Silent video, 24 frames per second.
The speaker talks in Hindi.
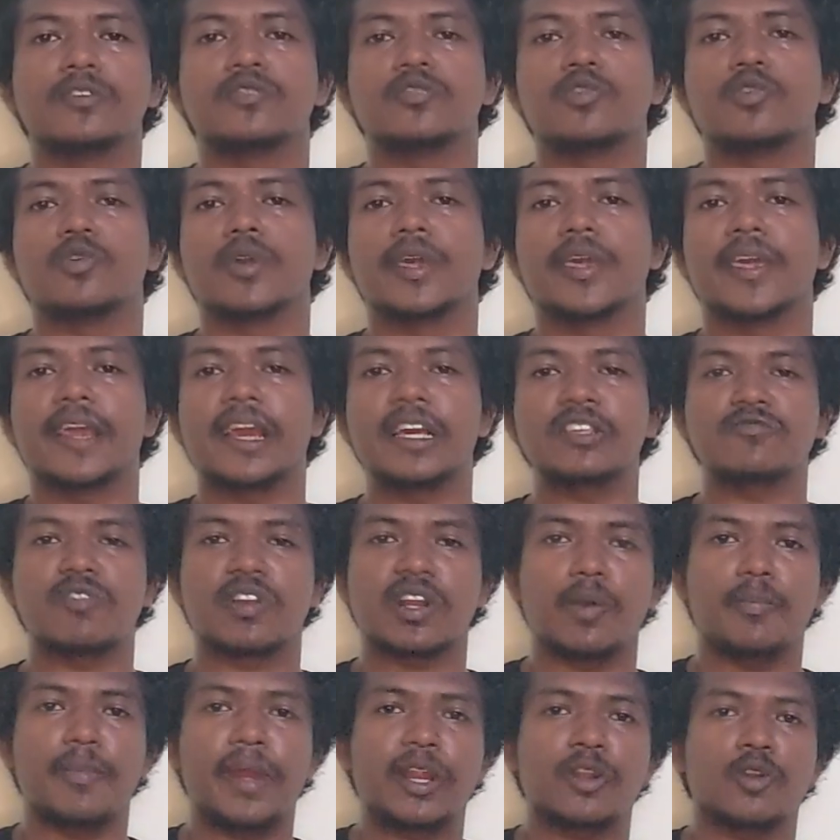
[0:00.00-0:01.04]
सो हे गाइस
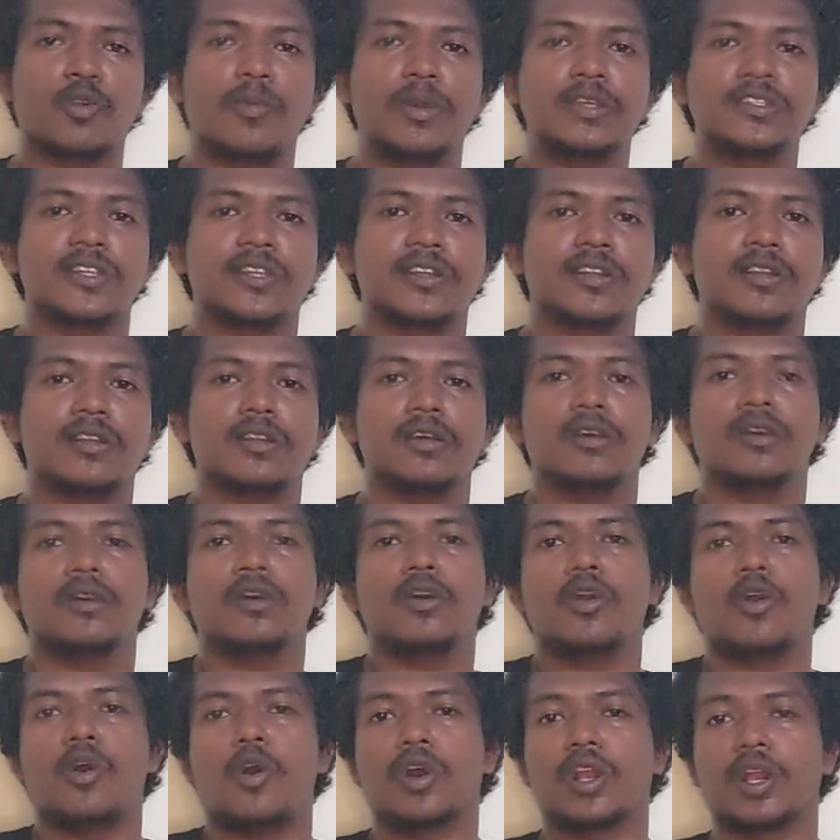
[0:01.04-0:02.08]
वेलकम बैक टू माय चैनल
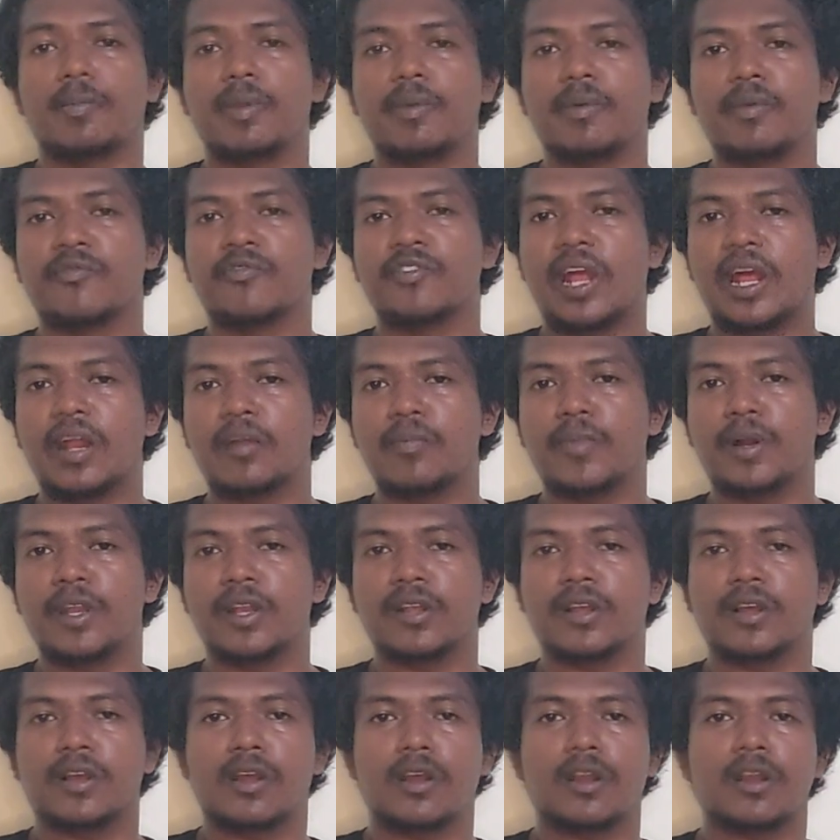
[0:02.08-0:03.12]
और अभी मैं फिलहाल
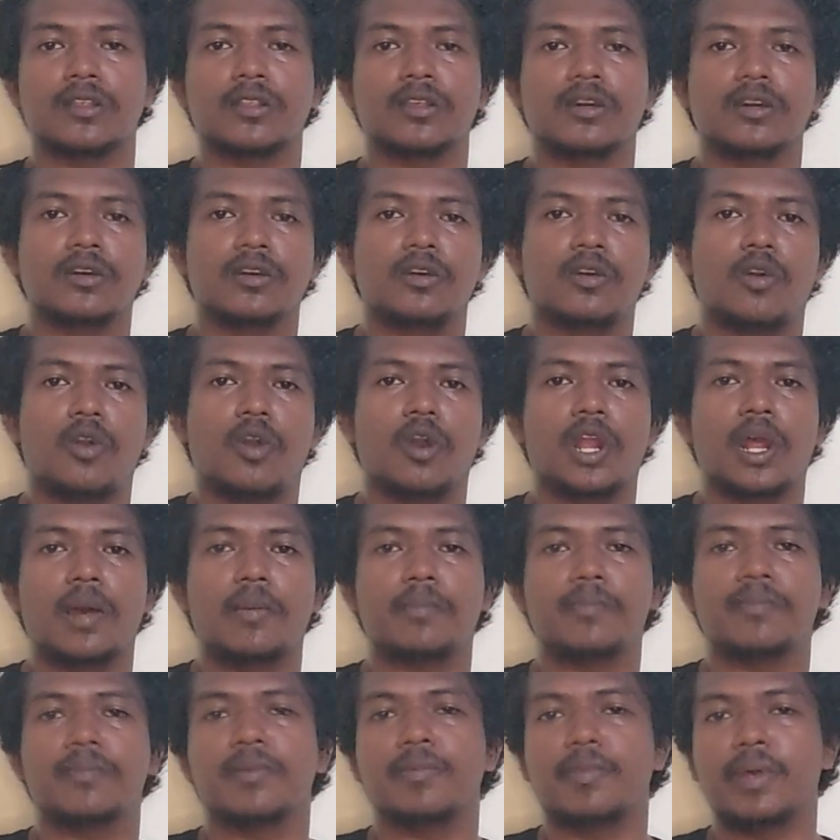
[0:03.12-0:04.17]
बल्क कर रहा था और
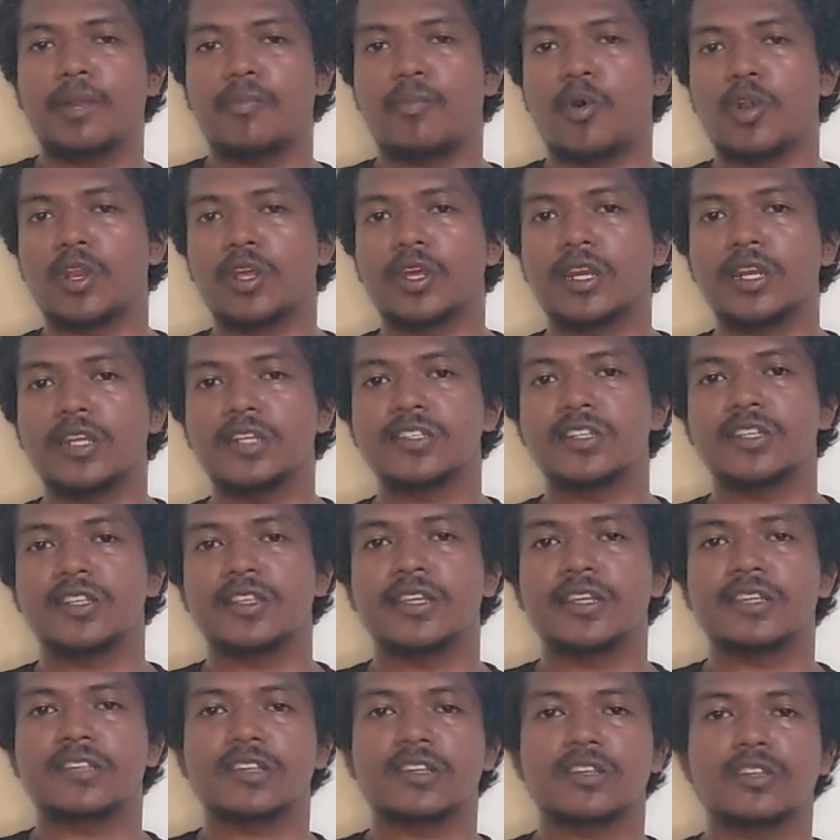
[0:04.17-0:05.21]
आप मेरा बॉडी कंडीशन
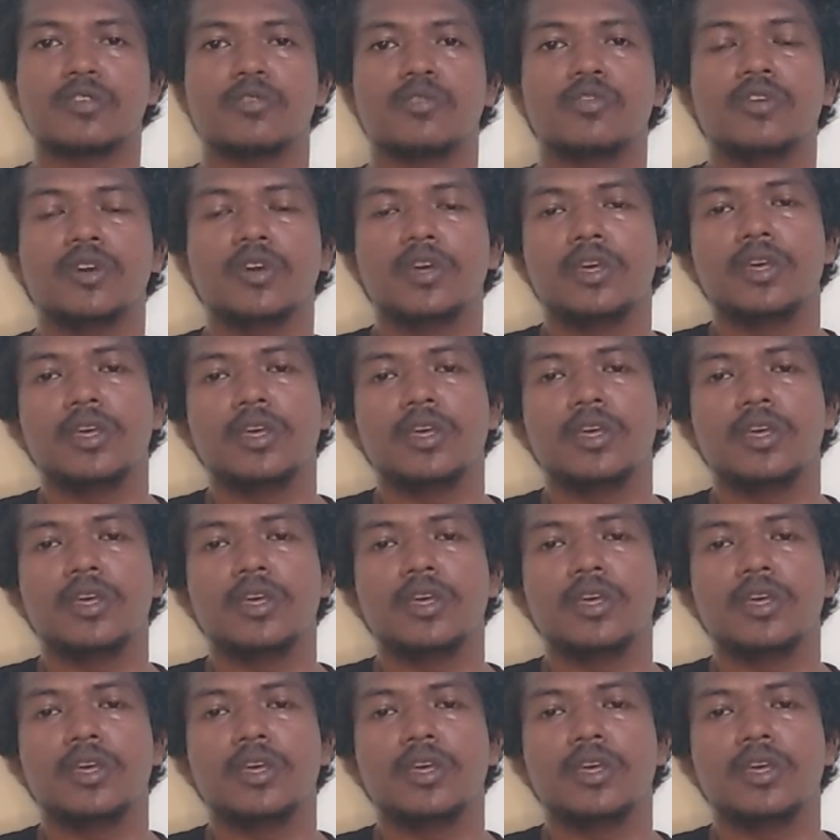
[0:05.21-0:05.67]
देख सकते हो